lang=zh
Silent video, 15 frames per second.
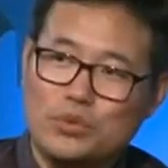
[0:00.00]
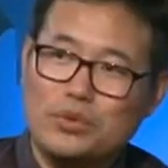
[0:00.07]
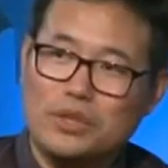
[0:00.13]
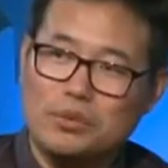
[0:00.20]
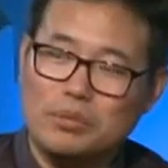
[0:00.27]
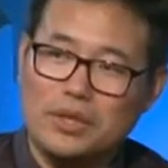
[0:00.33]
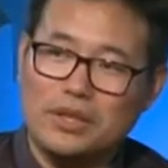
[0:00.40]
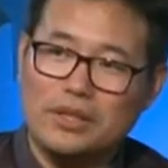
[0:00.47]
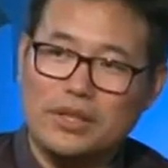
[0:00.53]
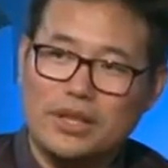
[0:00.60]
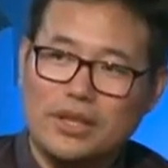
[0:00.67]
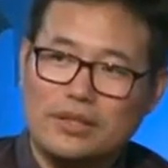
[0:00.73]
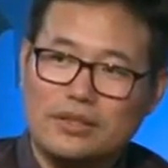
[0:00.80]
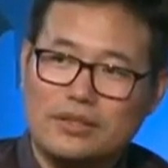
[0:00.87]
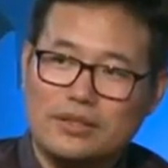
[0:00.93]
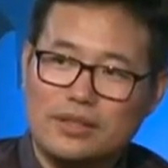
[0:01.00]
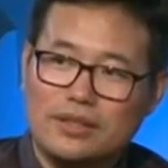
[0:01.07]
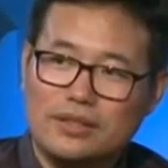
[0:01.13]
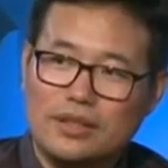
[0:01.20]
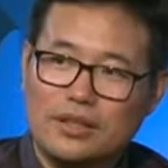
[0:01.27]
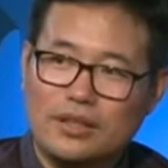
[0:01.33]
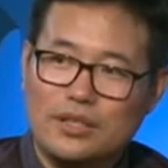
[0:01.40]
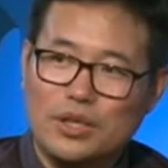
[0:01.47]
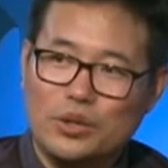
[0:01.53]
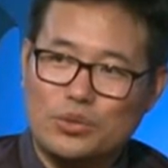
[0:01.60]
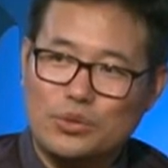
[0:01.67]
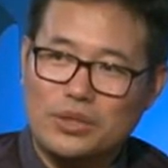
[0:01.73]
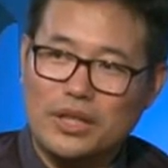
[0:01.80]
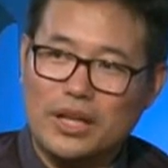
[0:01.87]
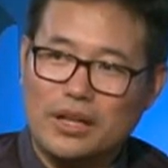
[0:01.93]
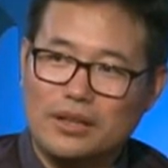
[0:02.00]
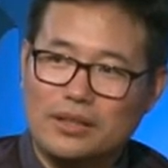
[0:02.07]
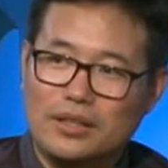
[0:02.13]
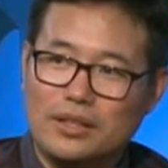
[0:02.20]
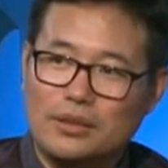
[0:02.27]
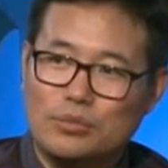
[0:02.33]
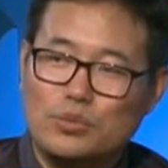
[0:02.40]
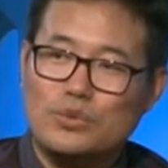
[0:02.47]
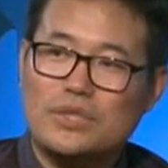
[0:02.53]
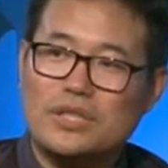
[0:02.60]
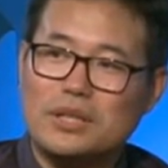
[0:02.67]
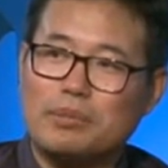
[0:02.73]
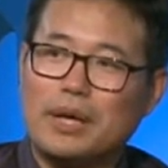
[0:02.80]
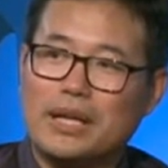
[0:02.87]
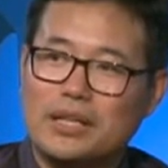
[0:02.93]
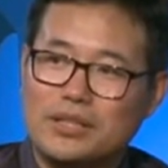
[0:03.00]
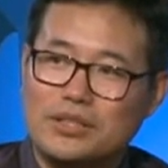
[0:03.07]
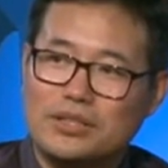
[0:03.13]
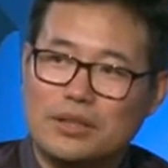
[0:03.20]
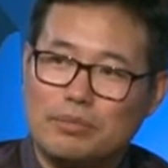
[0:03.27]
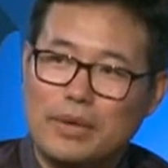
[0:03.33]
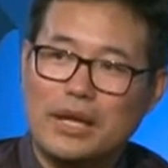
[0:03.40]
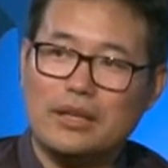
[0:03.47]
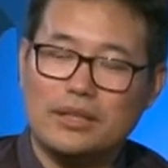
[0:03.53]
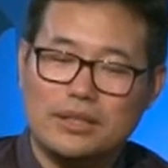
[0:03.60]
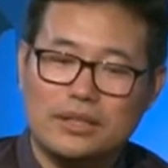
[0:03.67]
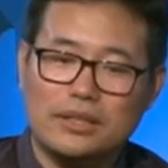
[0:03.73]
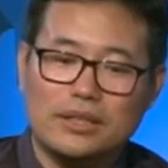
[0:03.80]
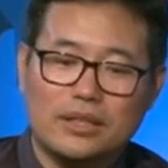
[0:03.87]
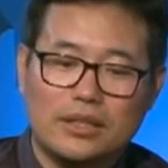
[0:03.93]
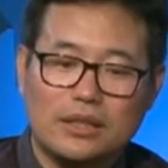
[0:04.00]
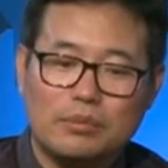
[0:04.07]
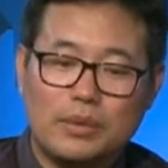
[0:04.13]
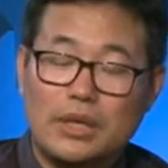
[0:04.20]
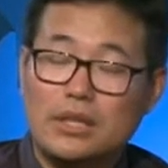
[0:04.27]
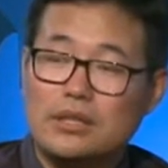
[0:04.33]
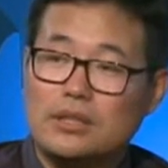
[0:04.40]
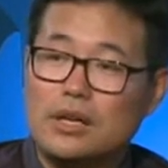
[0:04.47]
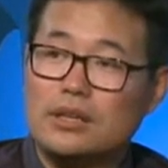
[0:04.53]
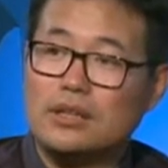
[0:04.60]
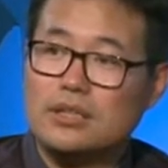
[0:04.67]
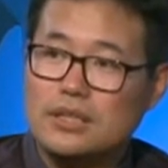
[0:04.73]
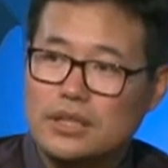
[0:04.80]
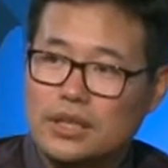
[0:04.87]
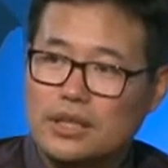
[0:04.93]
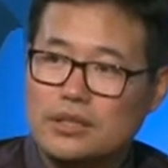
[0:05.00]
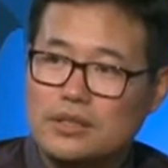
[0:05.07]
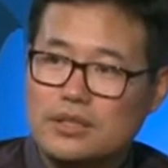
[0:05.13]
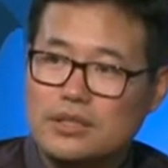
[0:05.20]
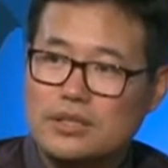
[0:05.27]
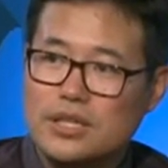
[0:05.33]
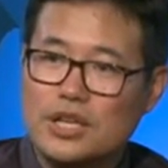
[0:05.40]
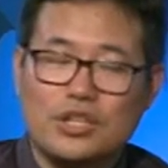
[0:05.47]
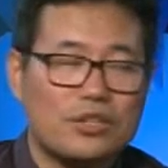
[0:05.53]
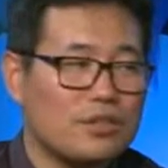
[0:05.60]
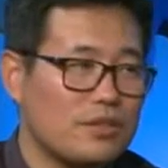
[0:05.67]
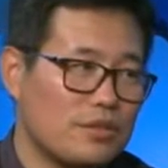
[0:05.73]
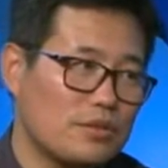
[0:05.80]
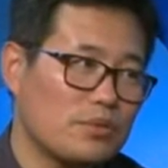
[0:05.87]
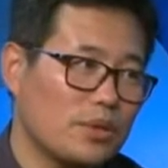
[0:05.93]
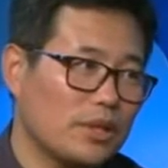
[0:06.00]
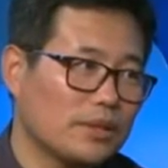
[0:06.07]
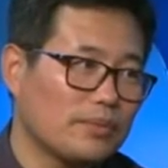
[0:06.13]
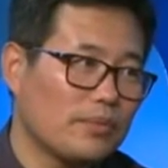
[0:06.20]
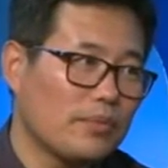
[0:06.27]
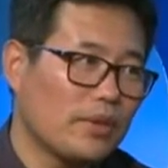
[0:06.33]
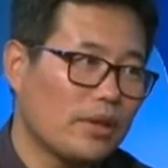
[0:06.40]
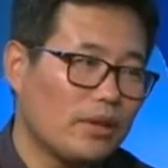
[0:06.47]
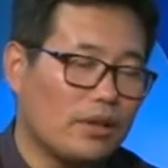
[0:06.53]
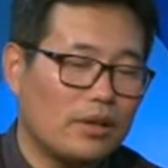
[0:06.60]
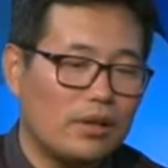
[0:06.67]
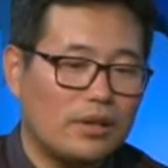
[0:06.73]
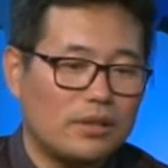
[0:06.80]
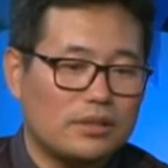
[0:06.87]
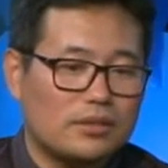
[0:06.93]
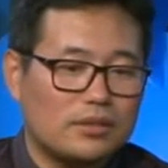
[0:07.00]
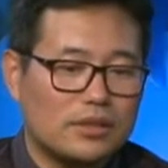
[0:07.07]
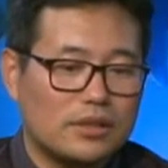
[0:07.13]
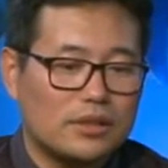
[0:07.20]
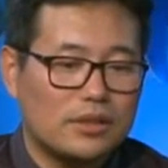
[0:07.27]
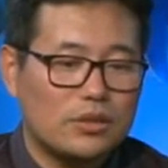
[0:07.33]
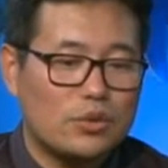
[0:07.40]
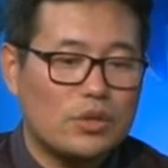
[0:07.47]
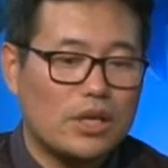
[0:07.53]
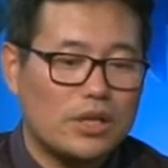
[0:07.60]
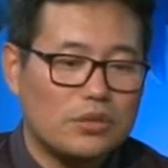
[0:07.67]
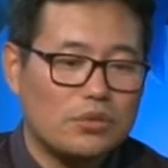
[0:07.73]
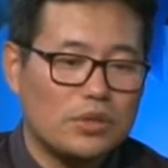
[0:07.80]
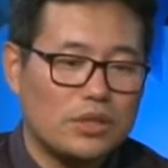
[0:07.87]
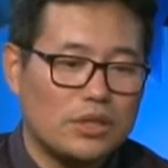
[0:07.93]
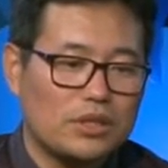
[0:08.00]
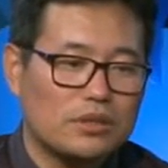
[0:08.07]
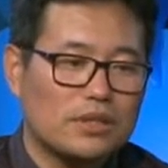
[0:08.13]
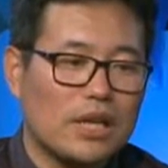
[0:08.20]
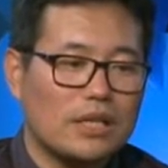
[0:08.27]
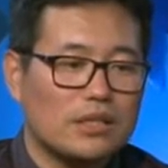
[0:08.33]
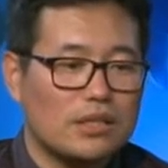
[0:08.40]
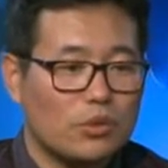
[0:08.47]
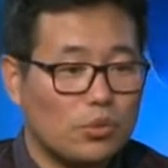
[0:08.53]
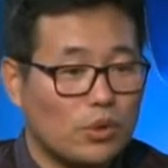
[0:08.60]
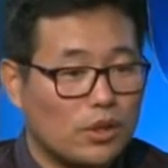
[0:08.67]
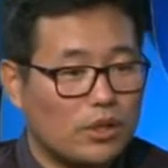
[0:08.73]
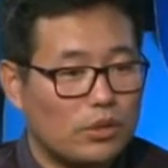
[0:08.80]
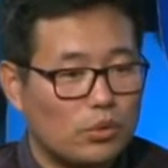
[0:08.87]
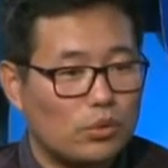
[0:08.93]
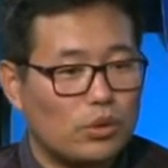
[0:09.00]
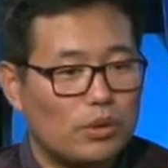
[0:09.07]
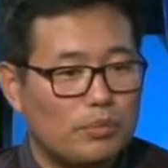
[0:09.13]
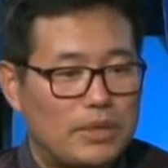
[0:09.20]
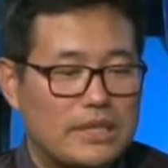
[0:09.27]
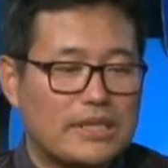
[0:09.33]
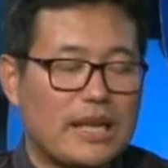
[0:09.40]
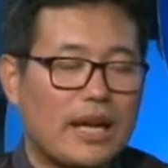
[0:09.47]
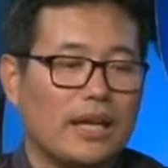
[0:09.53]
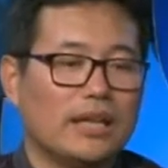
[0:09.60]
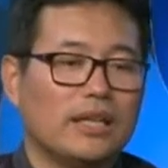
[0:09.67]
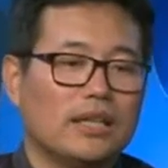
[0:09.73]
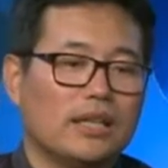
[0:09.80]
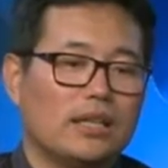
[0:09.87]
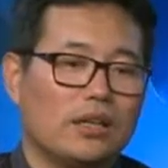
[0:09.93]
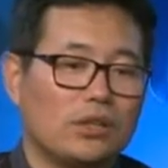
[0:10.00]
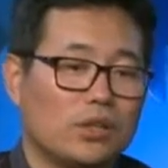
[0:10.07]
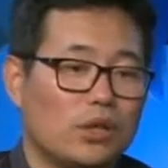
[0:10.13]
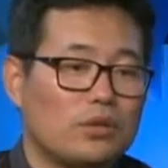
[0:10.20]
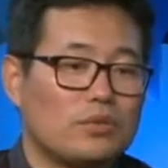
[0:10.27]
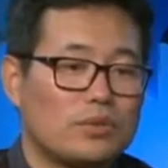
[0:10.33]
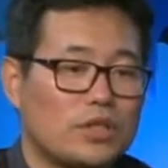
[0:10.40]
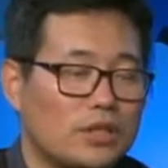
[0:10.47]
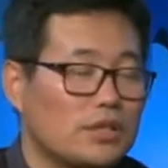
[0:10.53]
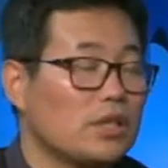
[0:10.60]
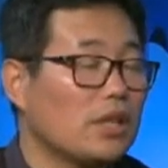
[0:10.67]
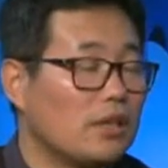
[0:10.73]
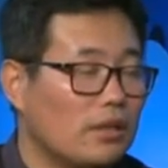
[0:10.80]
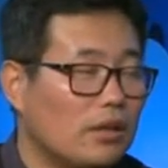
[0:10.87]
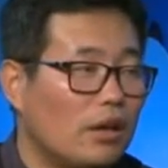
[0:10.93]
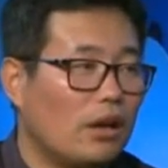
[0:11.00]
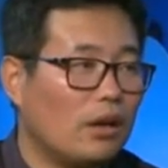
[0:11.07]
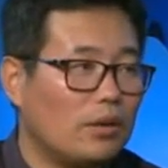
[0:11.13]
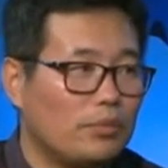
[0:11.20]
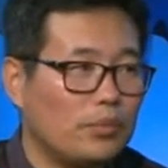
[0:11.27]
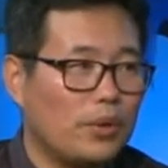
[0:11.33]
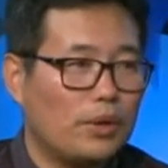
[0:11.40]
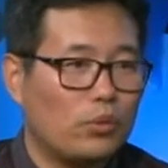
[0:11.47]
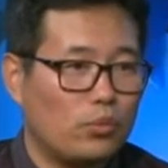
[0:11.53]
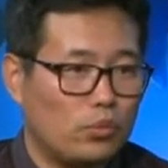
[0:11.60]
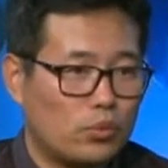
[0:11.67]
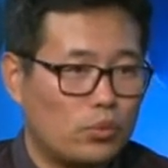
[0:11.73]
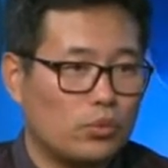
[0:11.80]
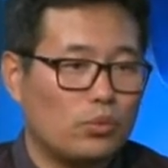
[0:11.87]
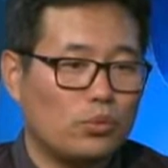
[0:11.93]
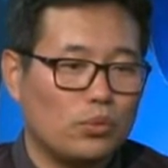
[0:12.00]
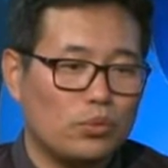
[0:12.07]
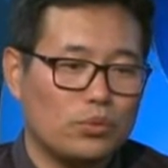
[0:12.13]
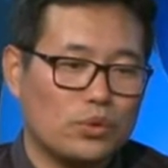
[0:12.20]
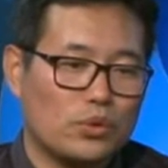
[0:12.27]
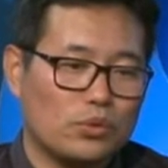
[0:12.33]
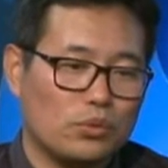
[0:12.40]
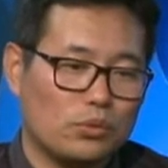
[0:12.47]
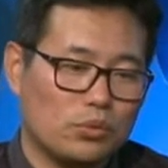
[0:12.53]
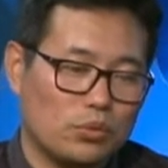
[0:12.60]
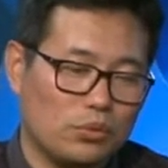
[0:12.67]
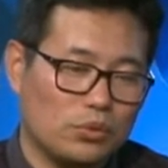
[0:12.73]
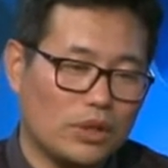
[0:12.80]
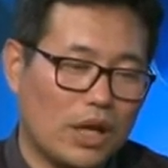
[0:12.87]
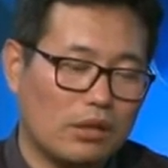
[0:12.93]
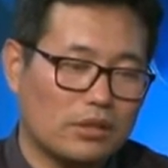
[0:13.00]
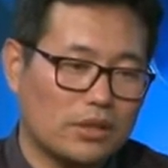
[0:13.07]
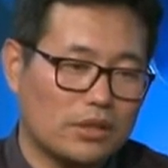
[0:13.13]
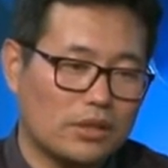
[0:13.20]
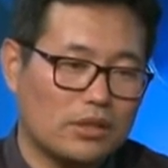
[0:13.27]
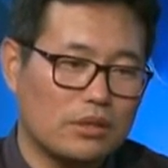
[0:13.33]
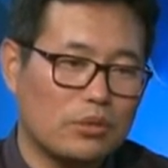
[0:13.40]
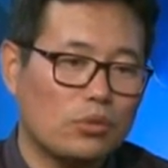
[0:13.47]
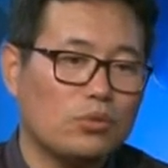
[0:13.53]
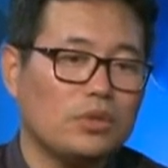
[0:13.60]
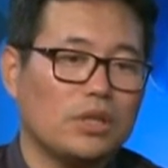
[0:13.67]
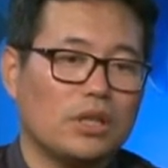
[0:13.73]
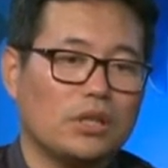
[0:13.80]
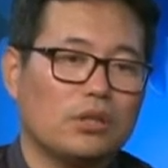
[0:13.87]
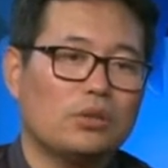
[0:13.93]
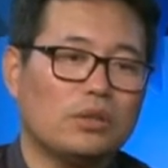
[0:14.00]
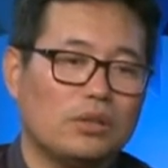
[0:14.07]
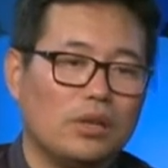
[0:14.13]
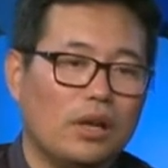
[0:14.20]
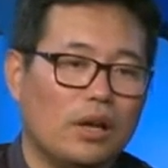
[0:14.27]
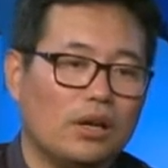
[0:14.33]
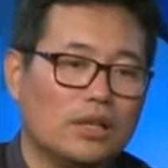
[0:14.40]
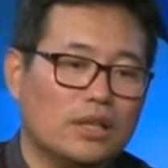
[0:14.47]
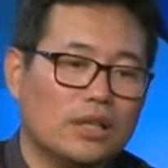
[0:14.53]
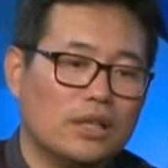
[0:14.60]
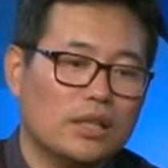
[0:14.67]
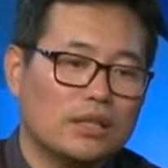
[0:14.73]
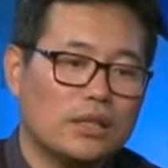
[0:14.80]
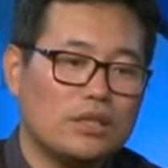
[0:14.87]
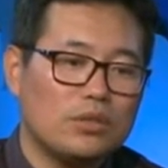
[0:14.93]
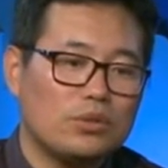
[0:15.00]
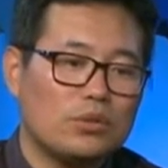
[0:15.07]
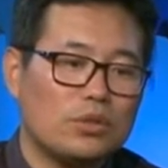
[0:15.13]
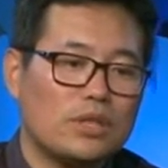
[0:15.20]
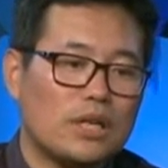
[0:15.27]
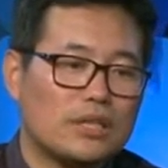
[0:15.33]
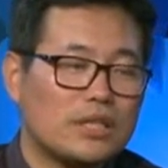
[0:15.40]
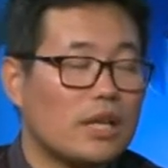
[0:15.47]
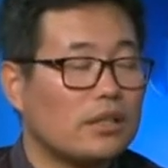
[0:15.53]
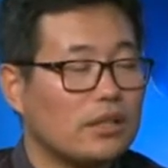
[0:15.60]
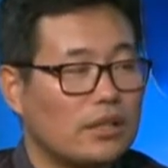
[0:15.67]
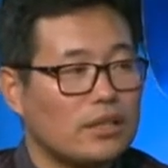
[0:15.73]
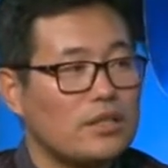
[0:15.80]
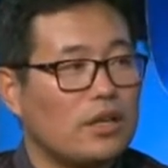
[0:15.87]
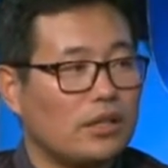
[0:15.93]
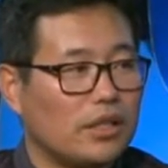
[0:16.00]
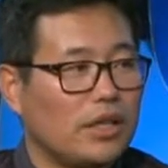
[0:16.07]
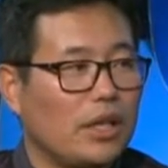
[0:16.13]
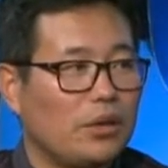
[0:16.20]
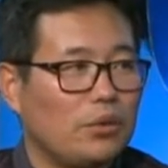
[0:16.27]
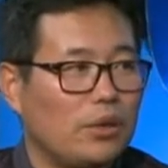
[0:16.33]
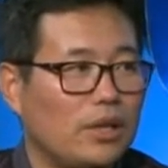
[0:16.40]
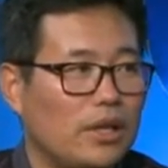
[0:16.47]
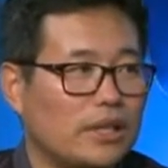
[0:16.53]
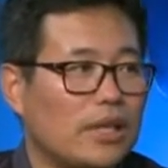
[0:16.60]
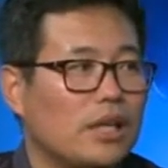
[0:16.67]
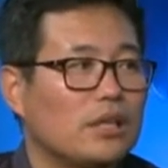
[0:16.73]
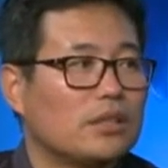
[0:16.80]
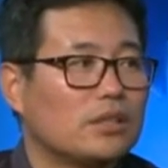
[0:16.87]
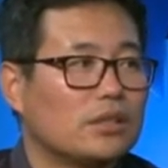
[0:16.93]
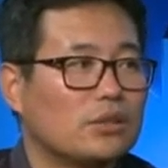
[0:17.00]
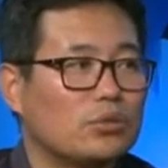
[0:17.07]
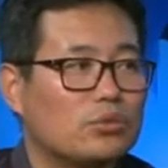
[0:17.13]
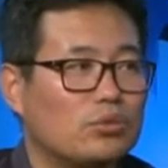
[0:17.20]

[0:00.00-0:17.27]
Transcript: 剧里面的这个小主演啊木子的扮演者 Melody，Melody 刚刚今年其实才十四岁。啊，这个虽然说已经参加过很多比赛，然后然后成绩很好，啊，舞动舞舞舞舞蹈的这个功底也都很好，但是说让这样的一个小的演员来担任一个